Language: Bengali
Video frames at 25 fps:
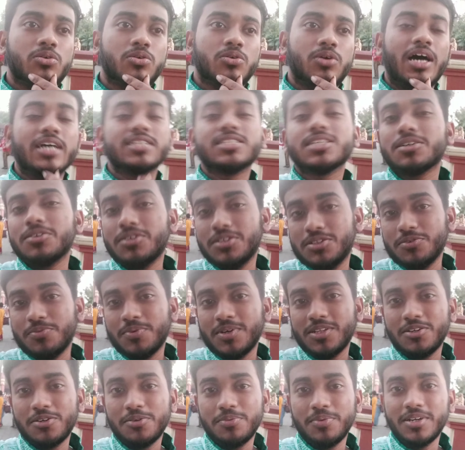আশা করি
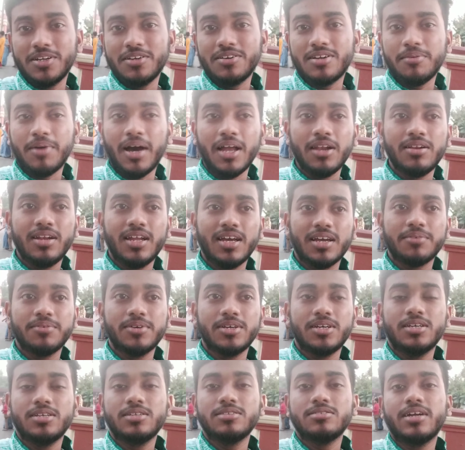তোমাদের ভিডিওটা ভালো লাগে
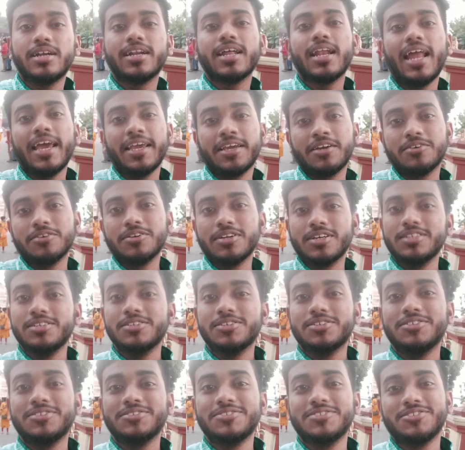চ্যানেলটা লাইক করে দিও
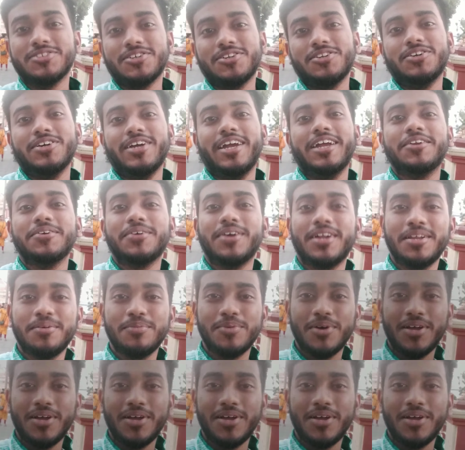চলো এটুকানি